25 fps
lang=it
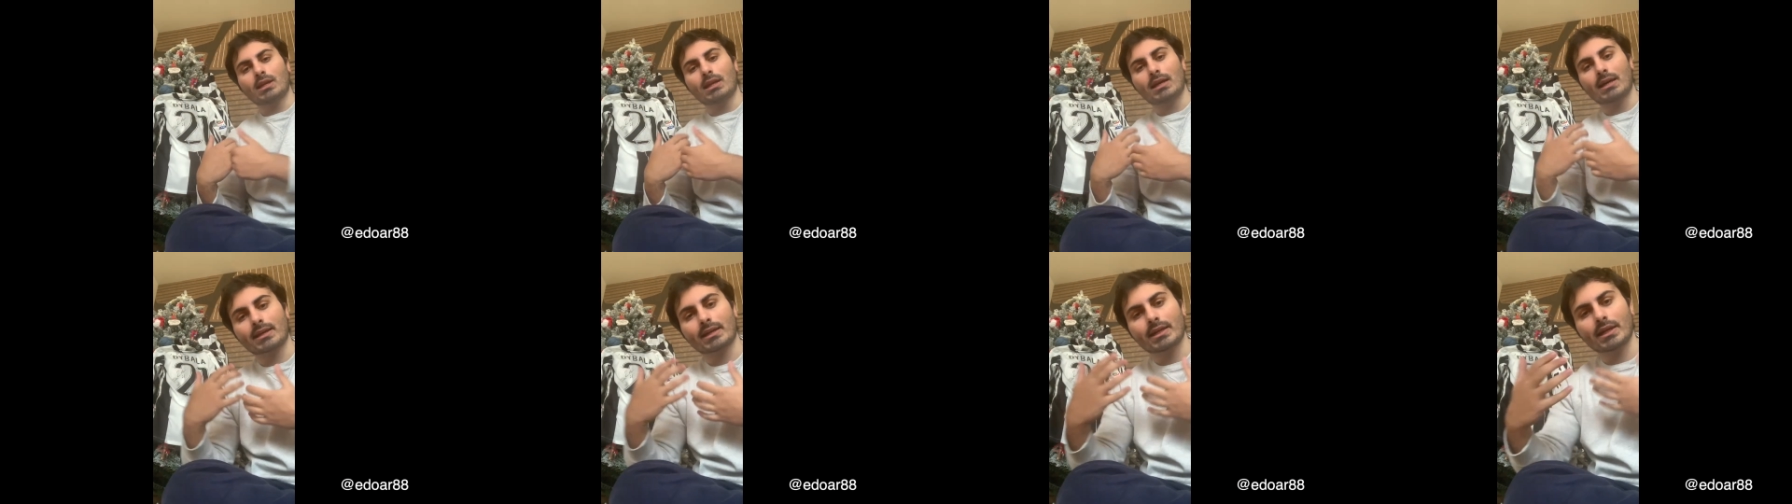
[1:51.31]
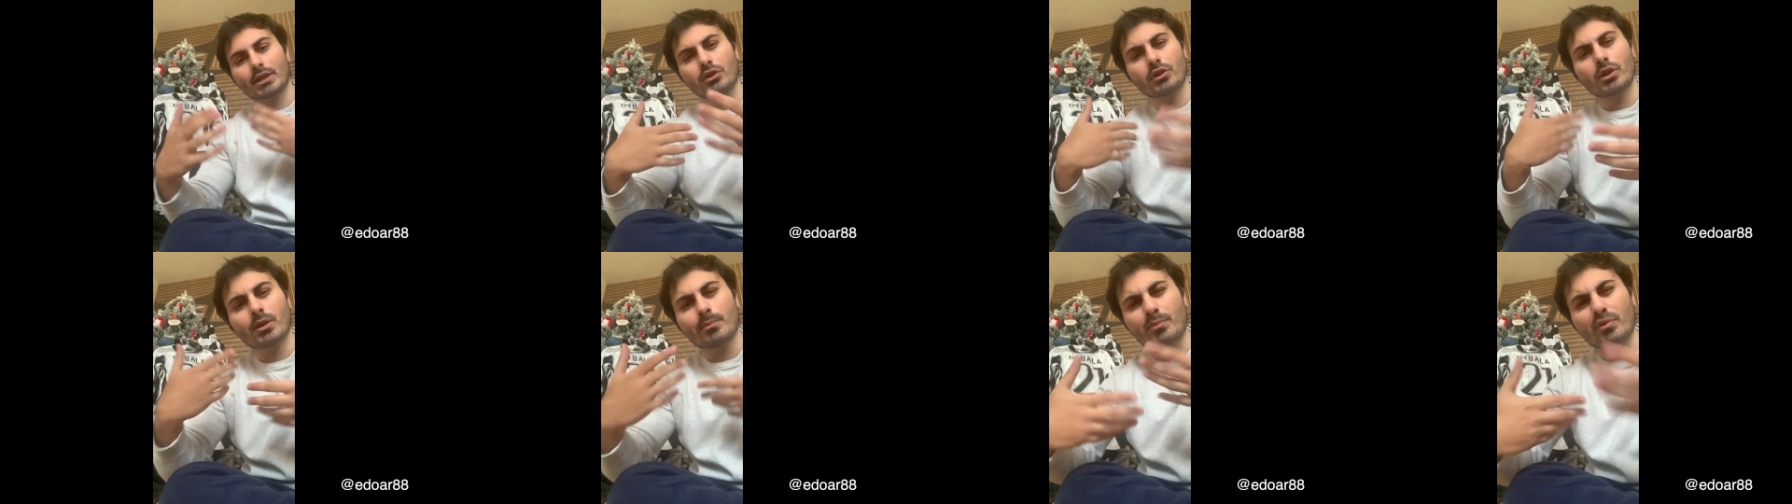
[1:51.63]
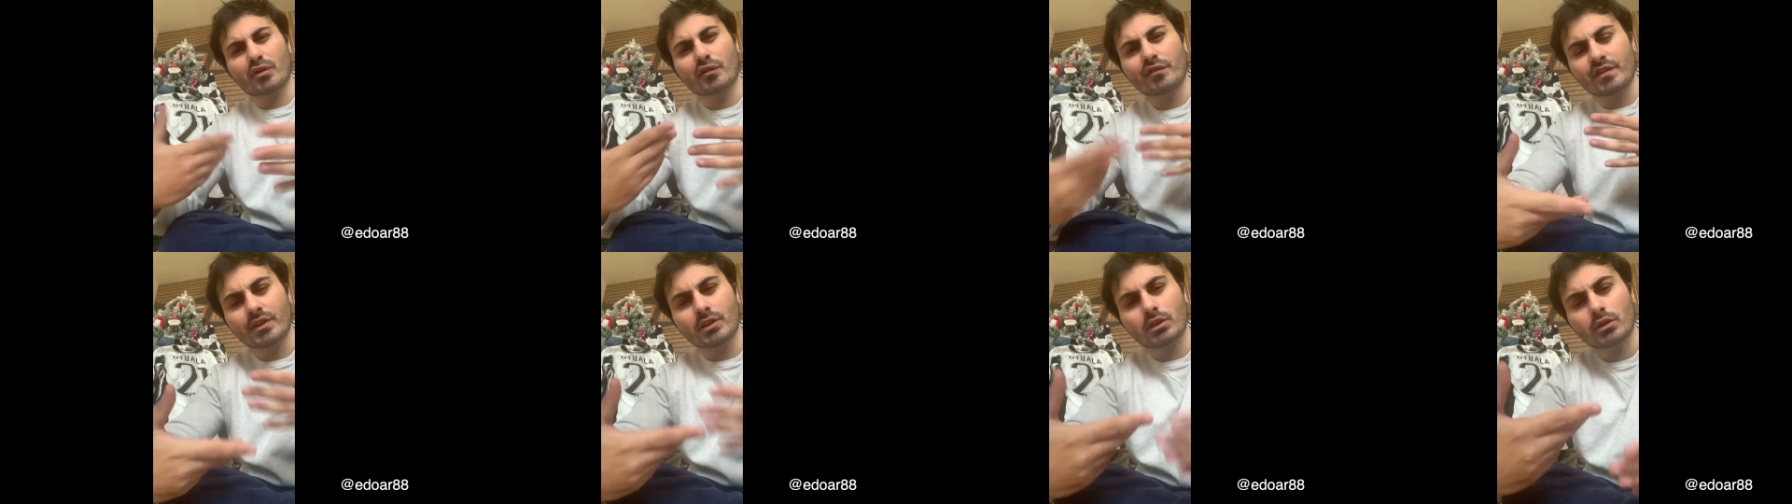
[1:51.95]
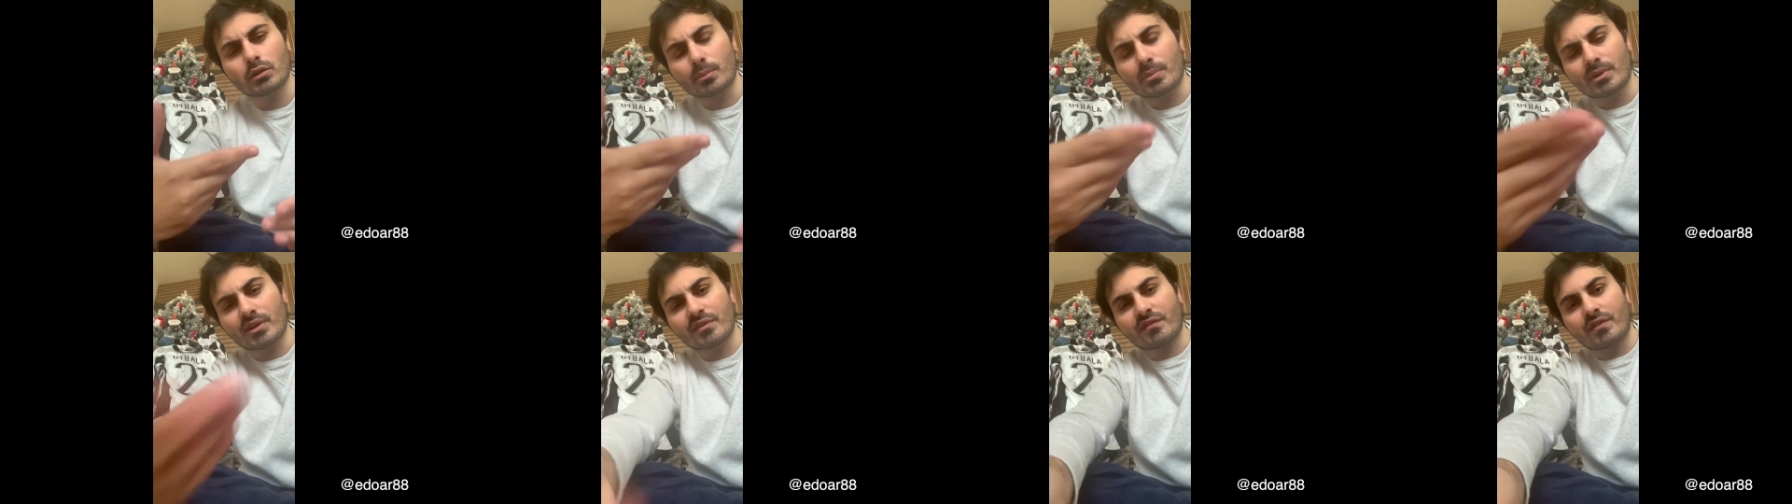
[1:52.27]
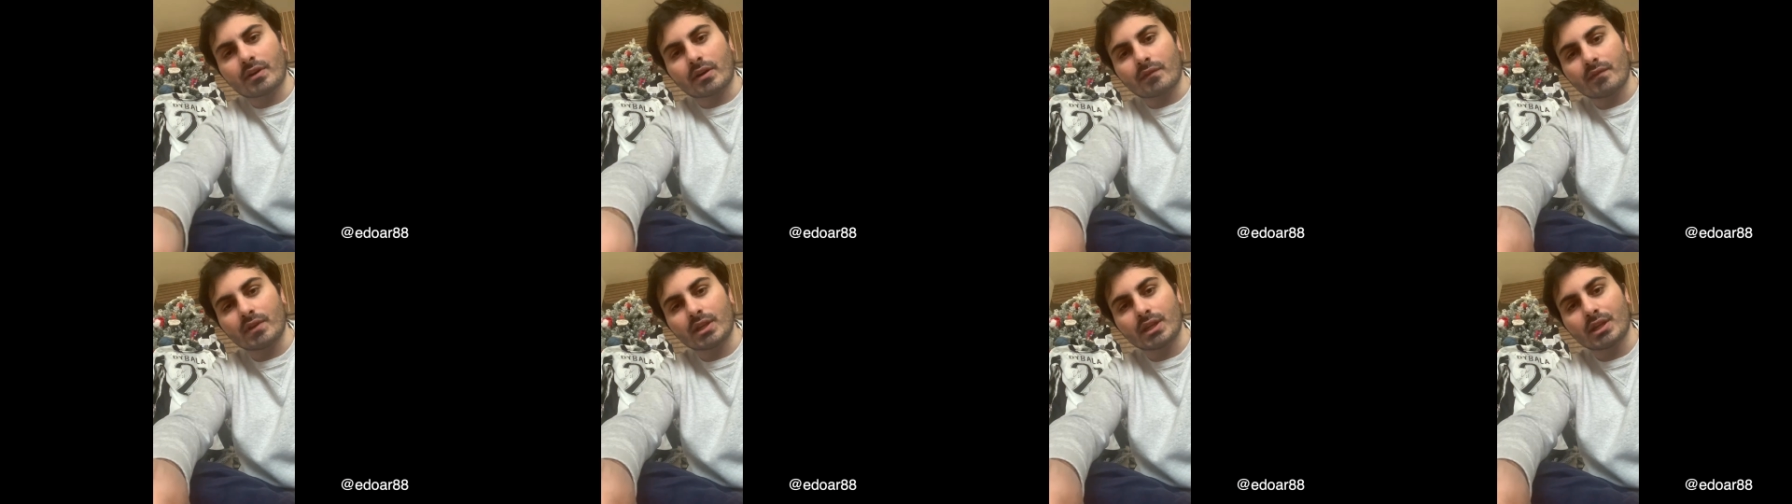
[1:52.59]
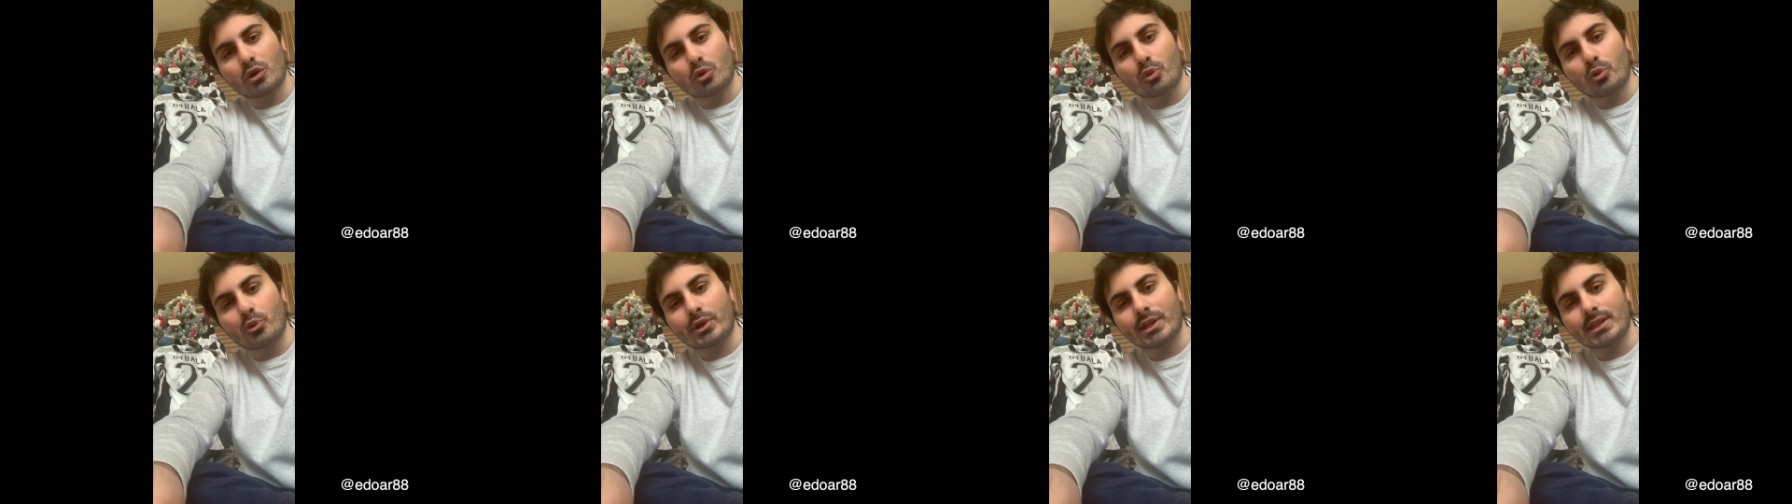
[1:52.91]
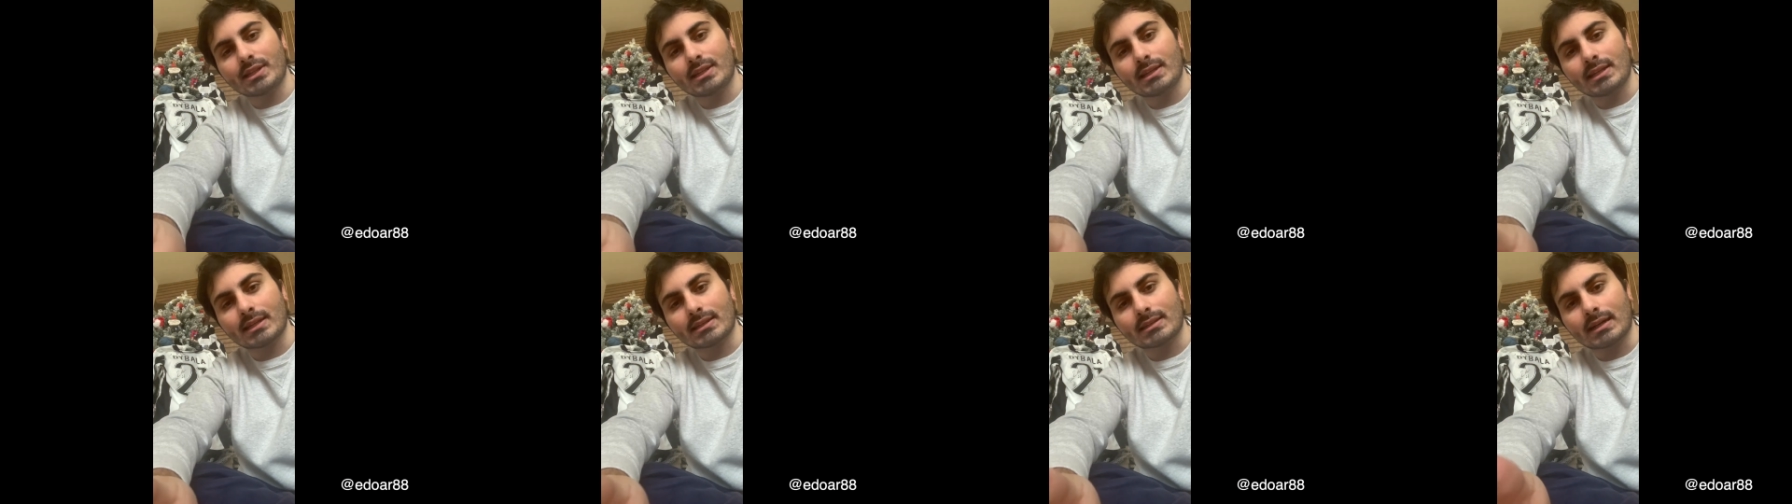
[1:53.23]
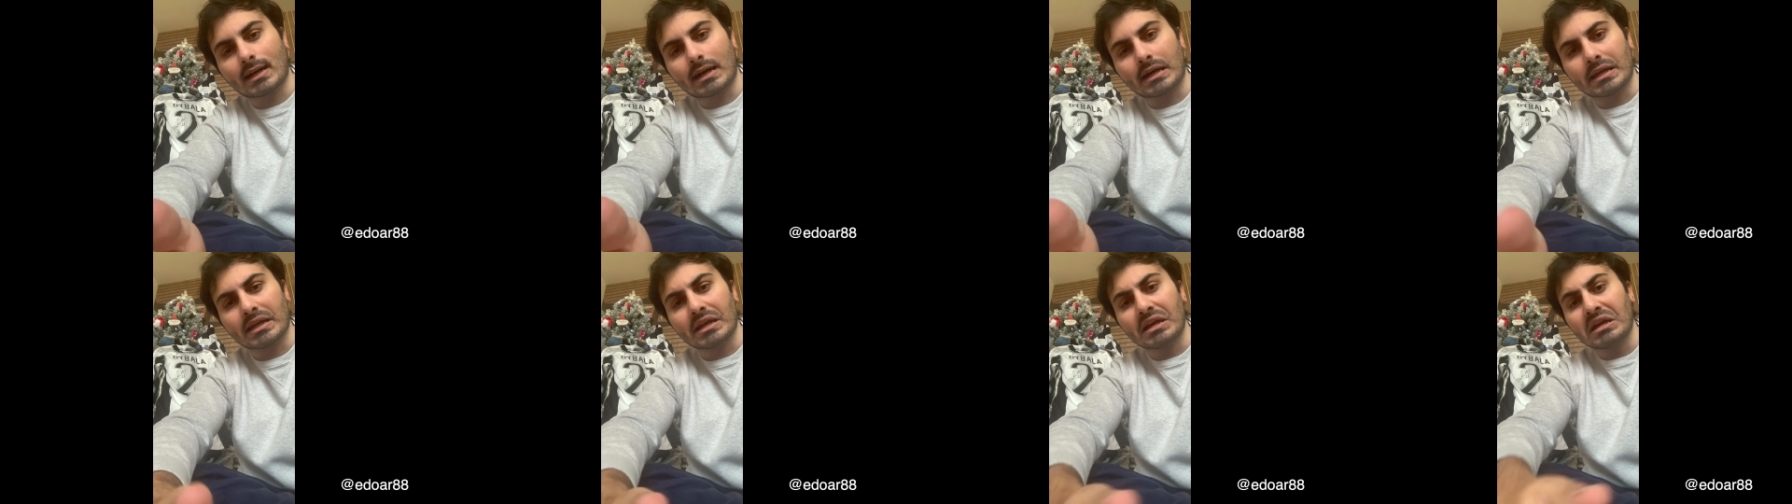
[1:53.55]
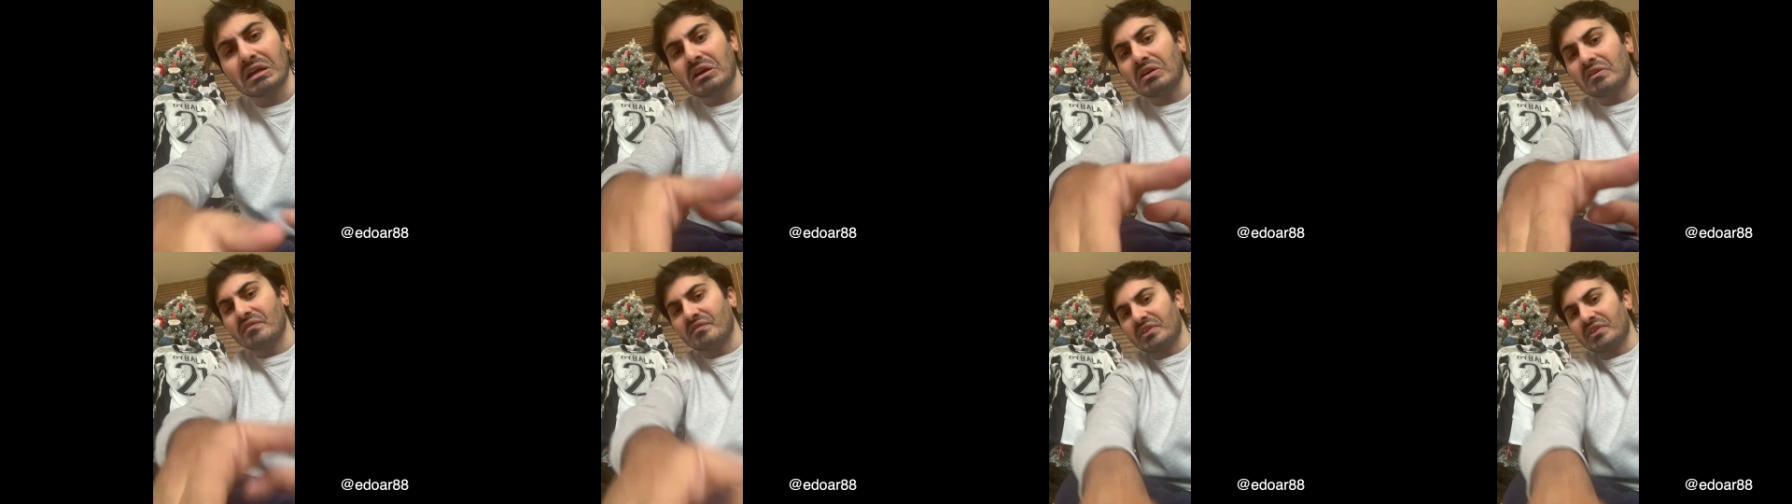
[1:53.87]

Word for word: Larga io ne approfitto per farvi gli auguri di Natale.